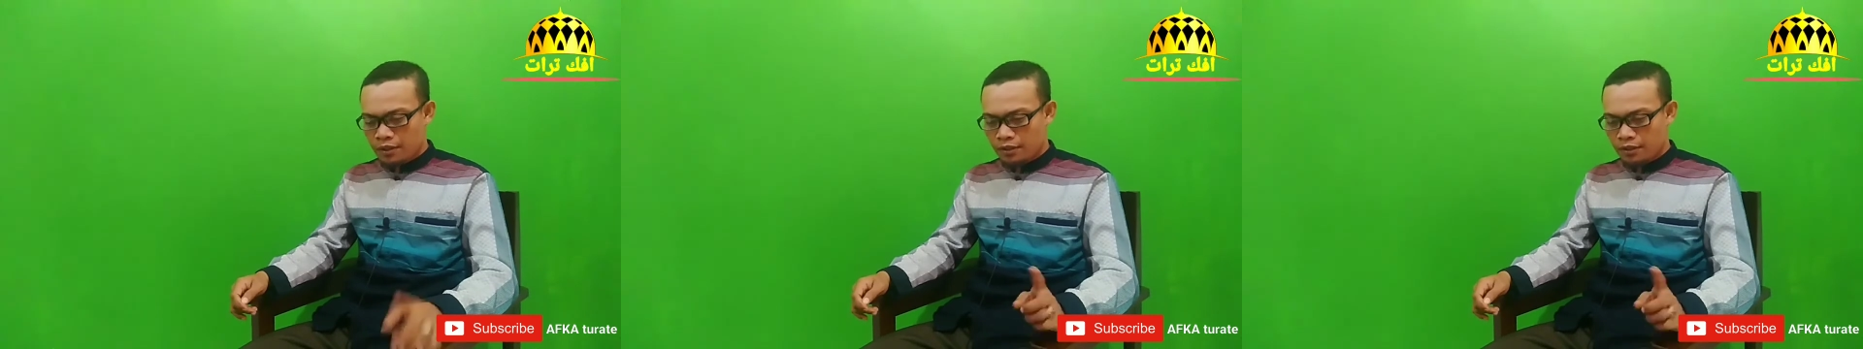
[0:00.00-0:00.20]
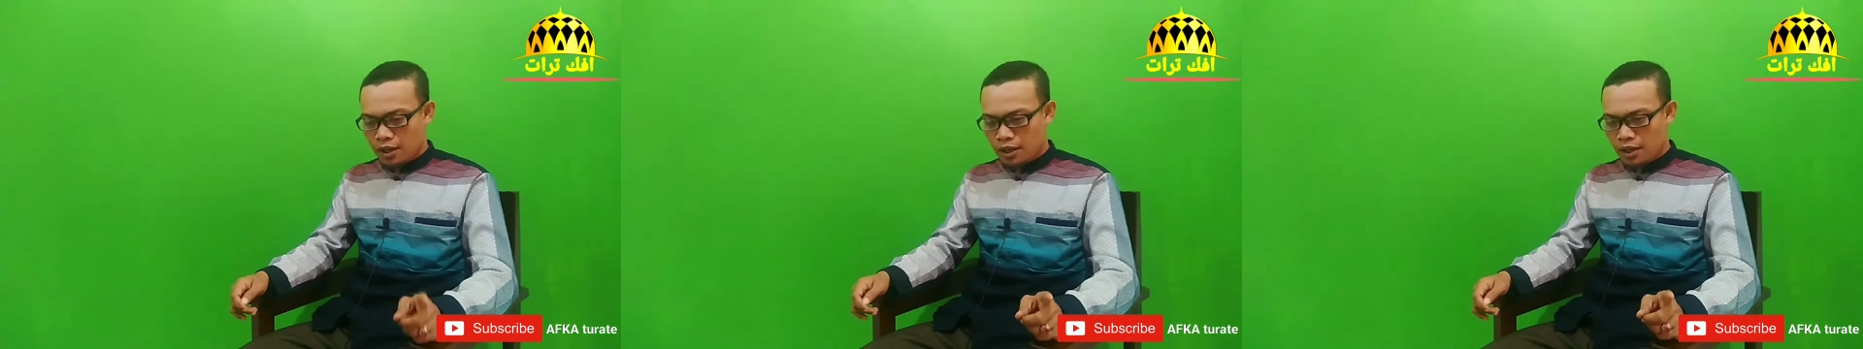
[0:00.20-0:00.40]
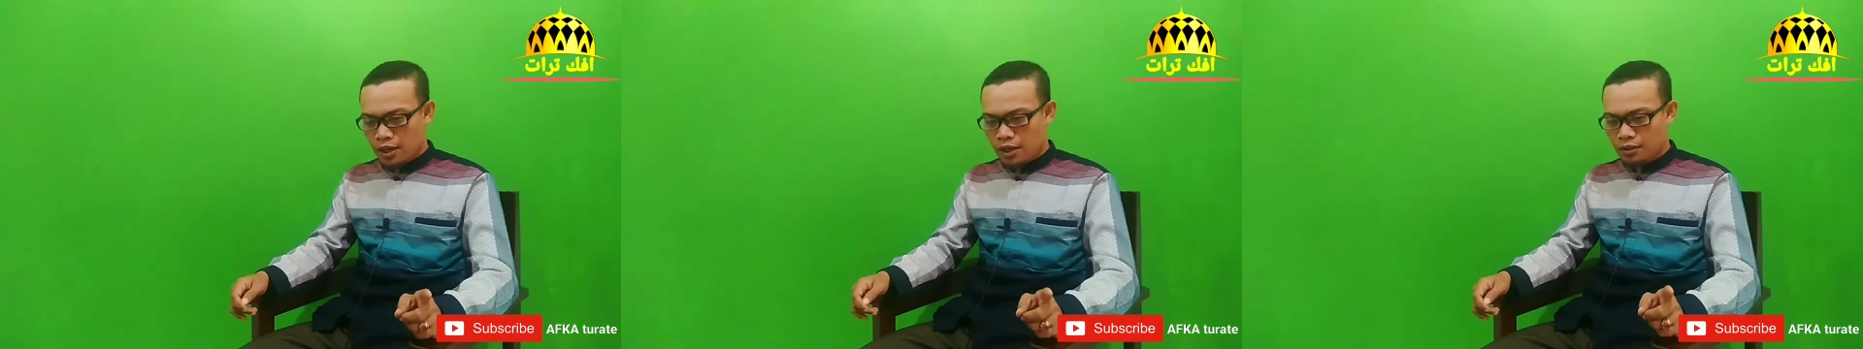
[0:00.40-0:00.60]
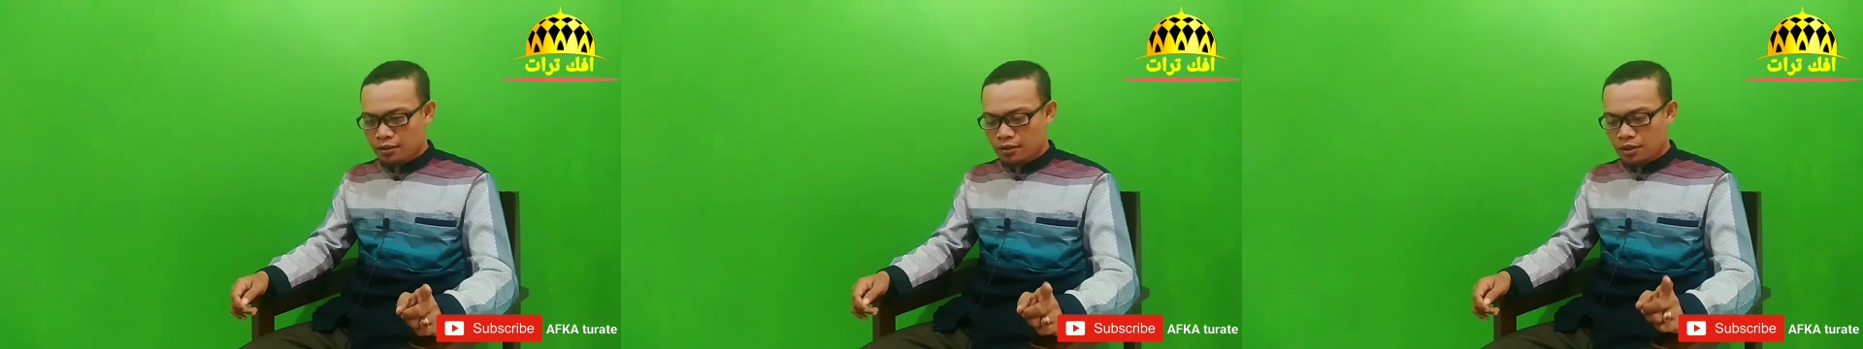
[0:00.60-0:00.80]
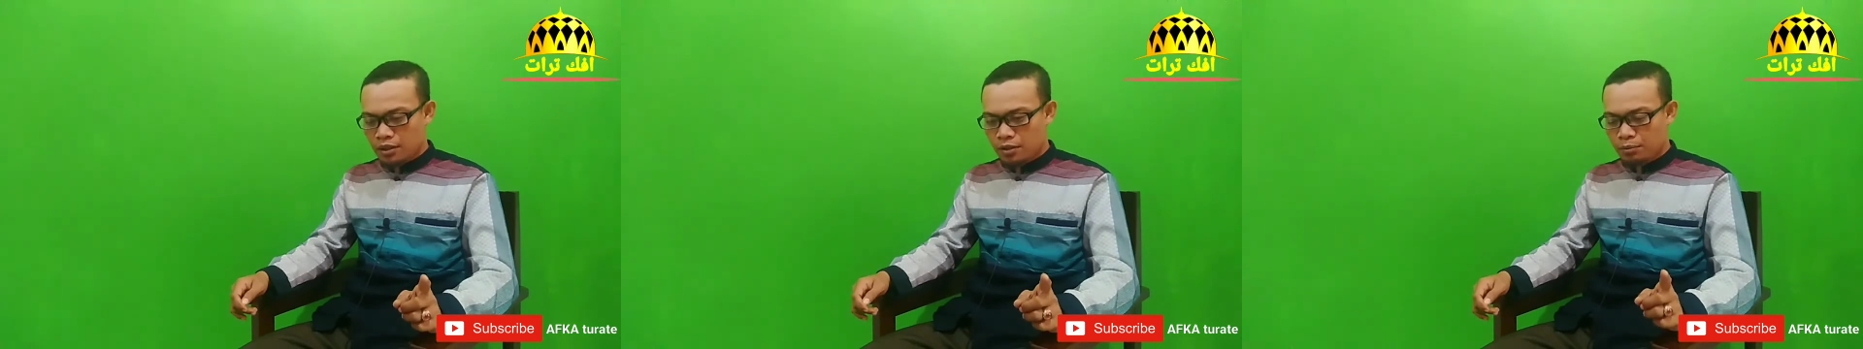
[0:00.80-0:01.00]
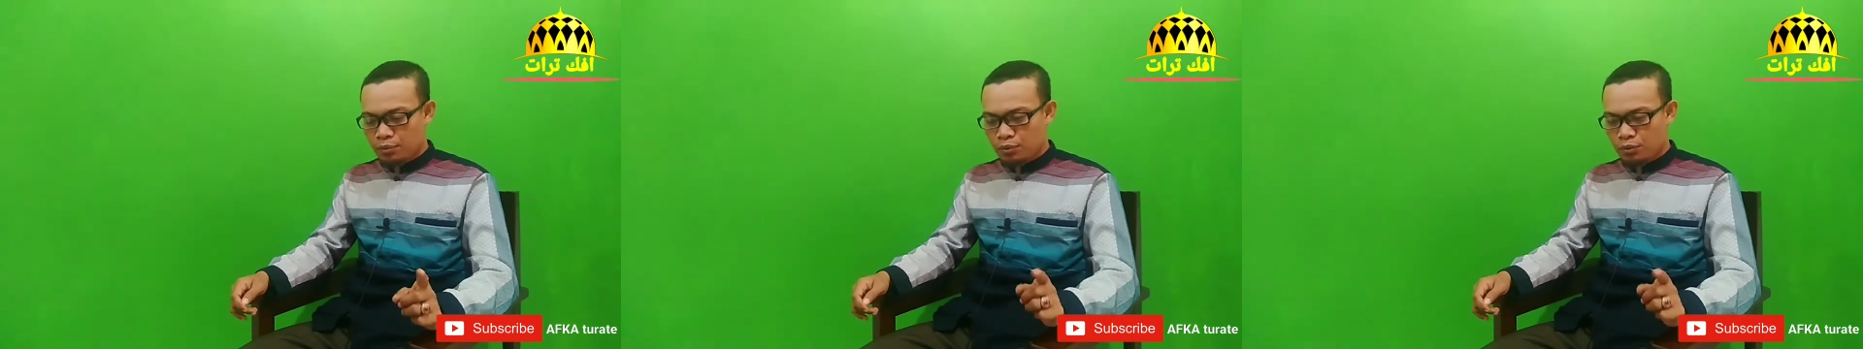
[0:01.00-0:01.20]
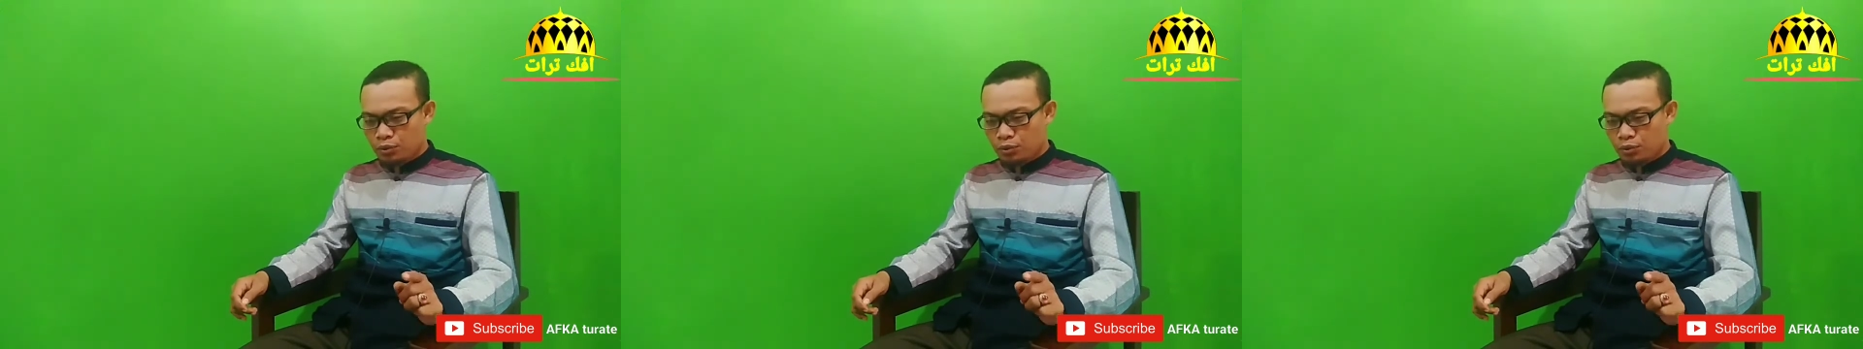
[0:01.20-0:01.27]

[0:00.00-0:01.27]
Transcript: tanggal 31